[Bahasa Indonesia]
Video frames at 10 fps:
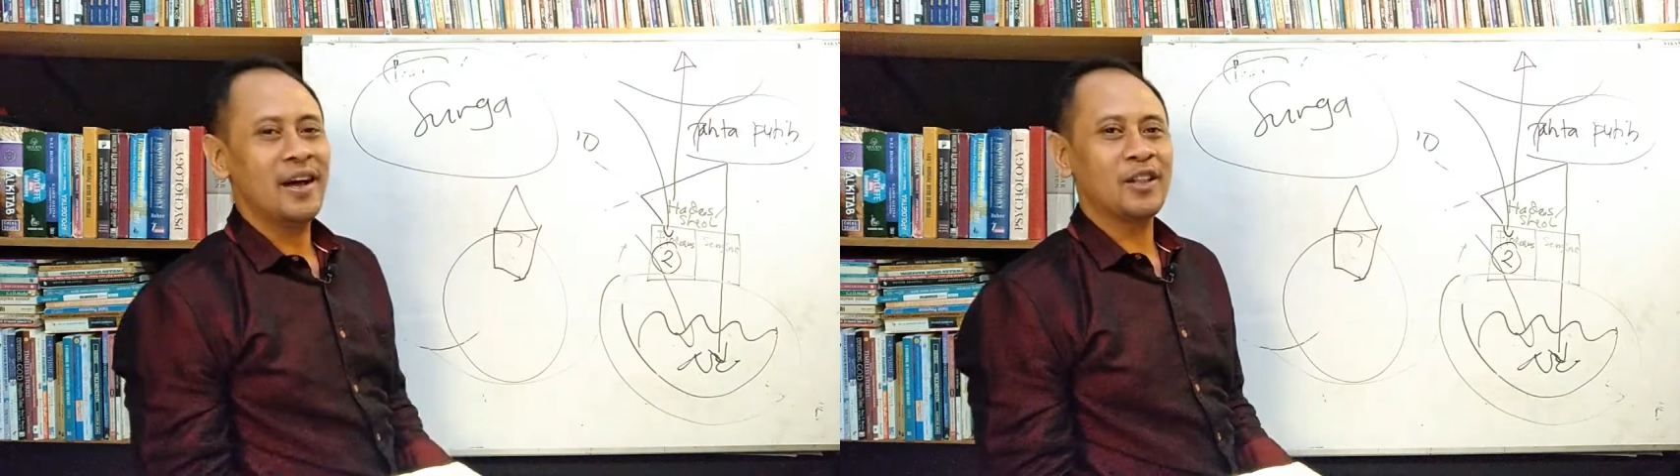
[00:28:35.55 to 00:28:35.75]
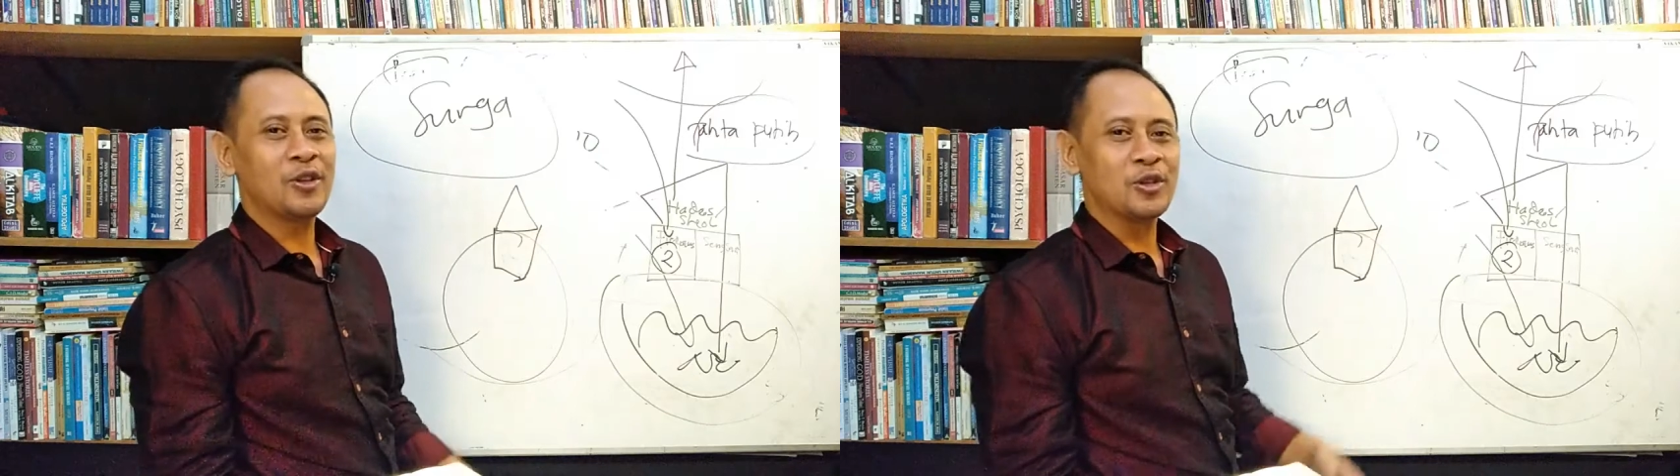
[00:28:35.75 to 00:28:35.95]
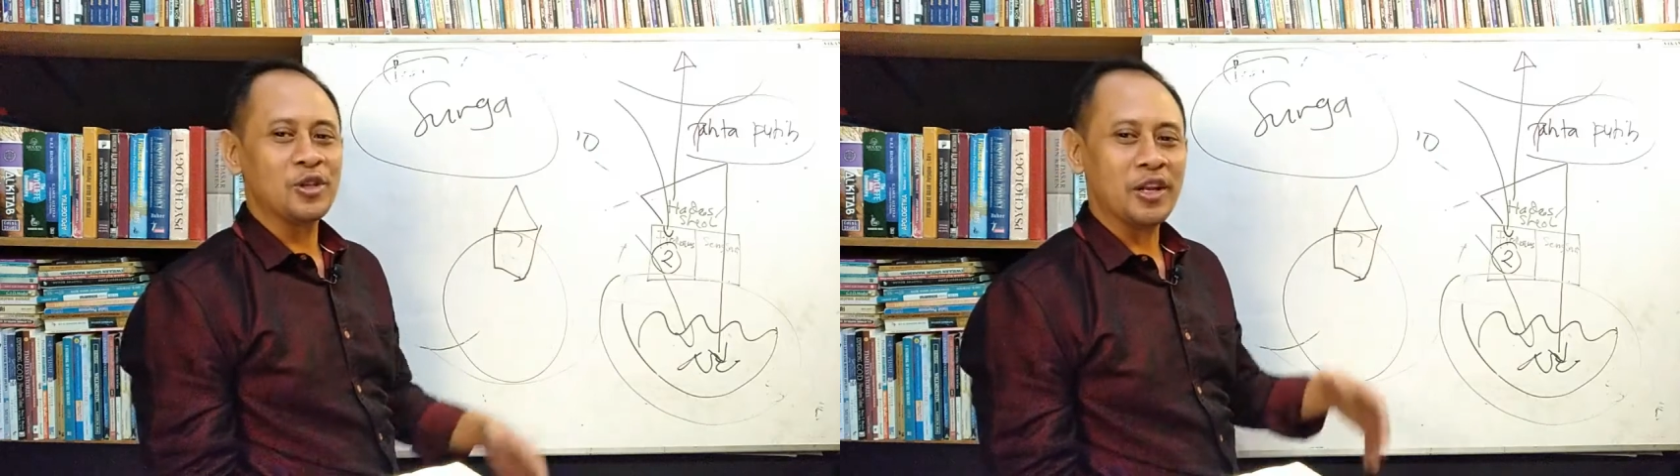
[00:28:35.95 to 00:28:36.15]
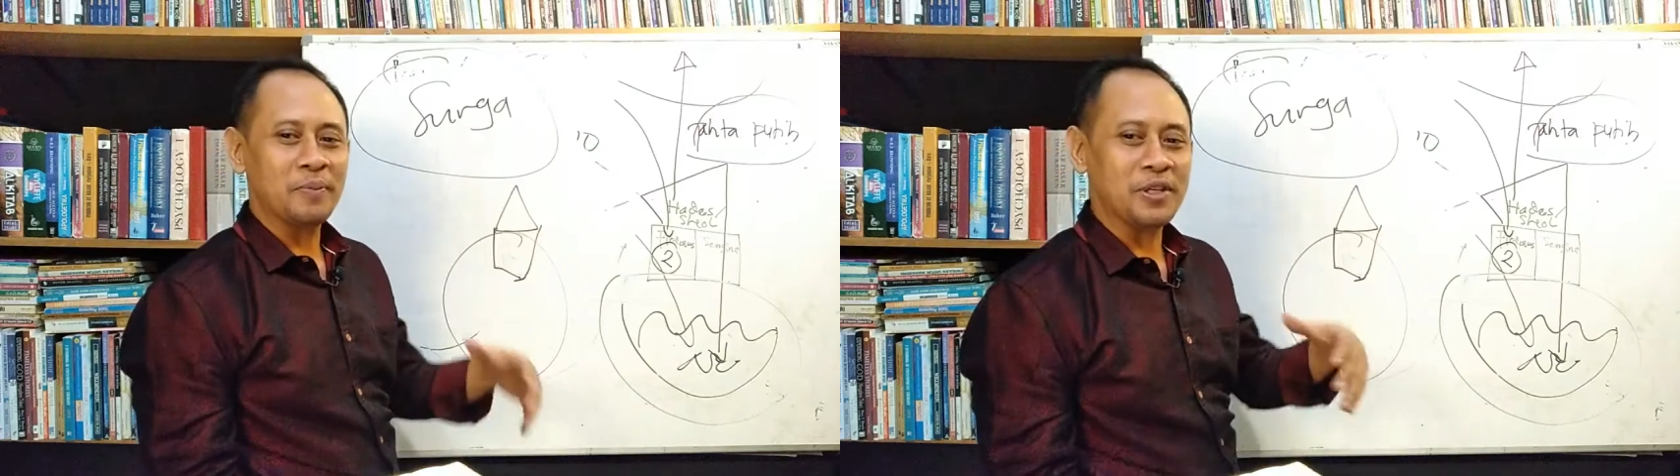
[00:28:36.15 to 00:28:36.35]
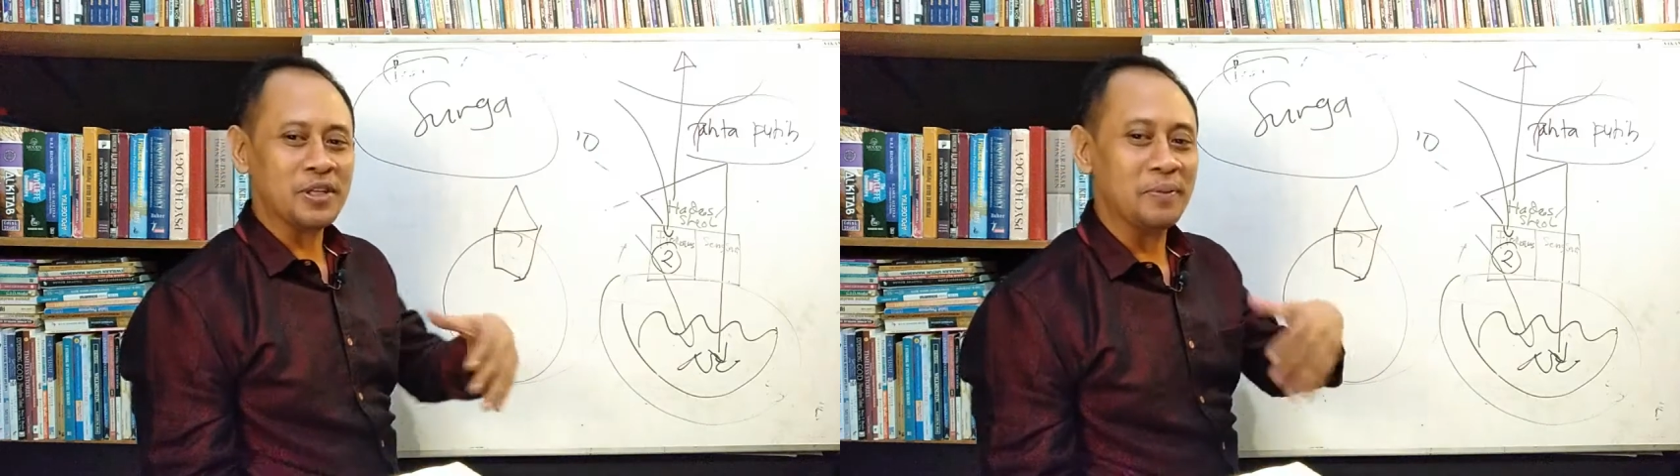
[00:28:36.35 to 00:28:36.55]
atau saudara
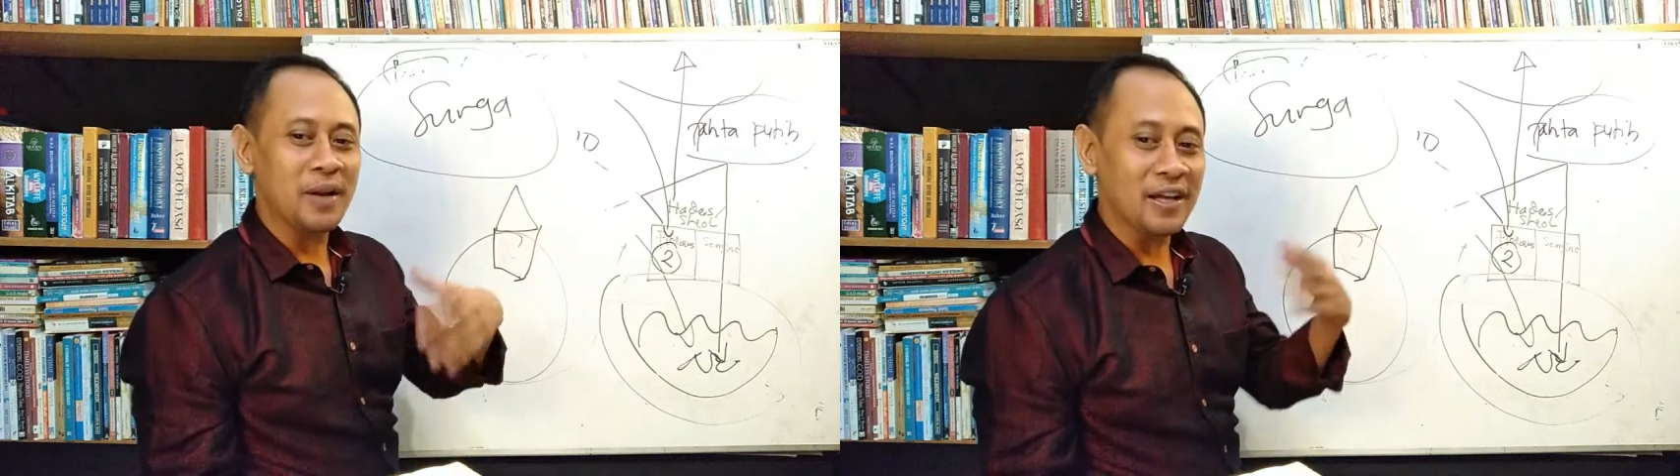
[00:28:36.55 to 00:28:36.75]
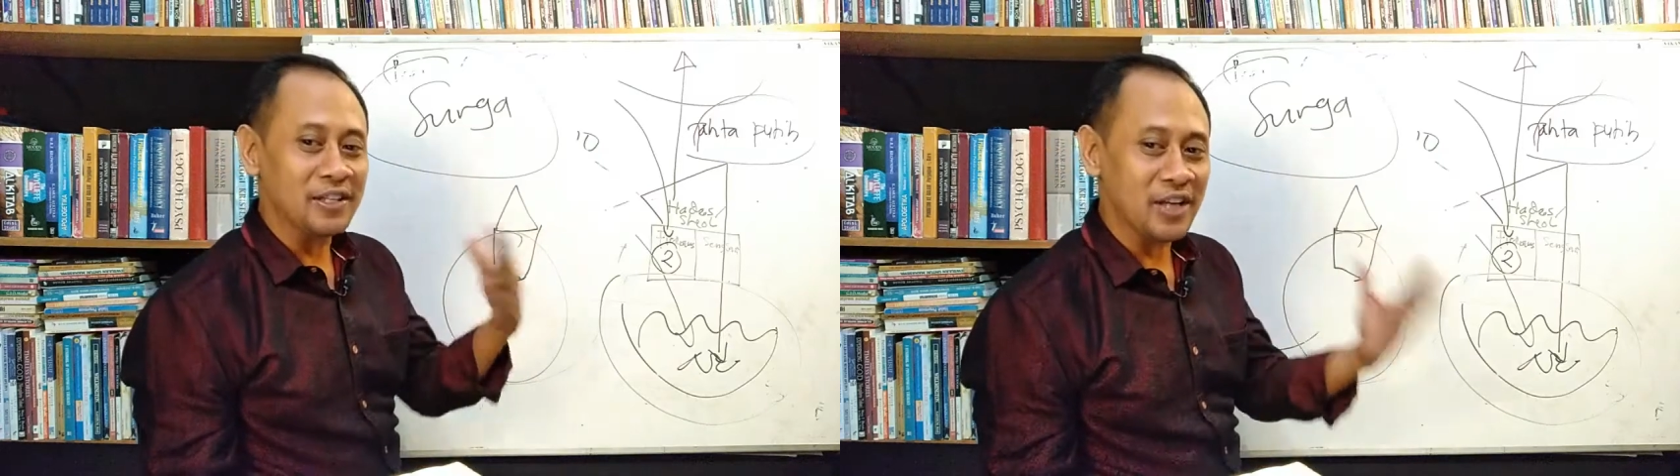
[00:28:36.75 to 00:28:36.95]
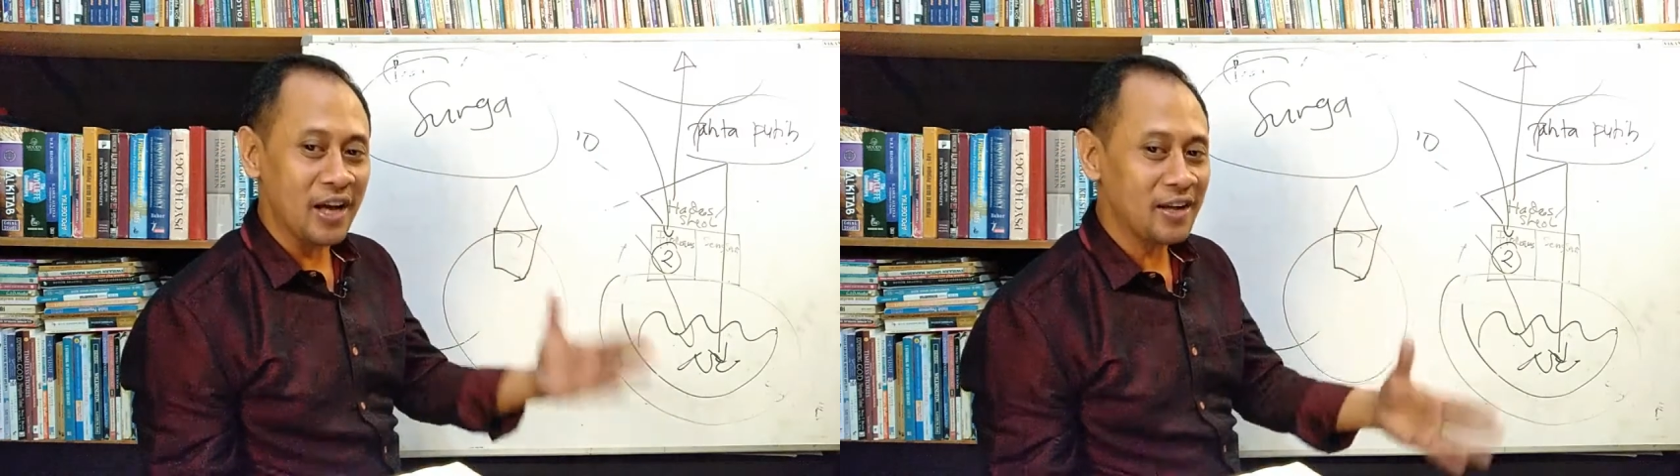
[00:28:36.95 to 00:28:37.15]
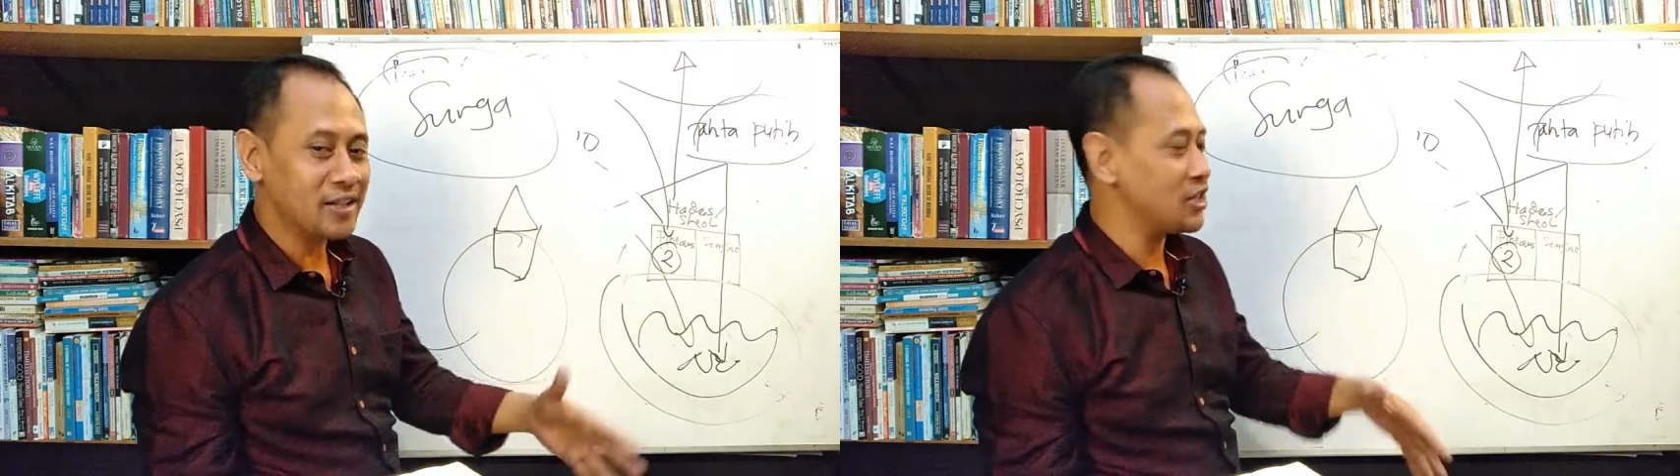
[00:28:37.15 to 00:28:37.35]
bisa belajar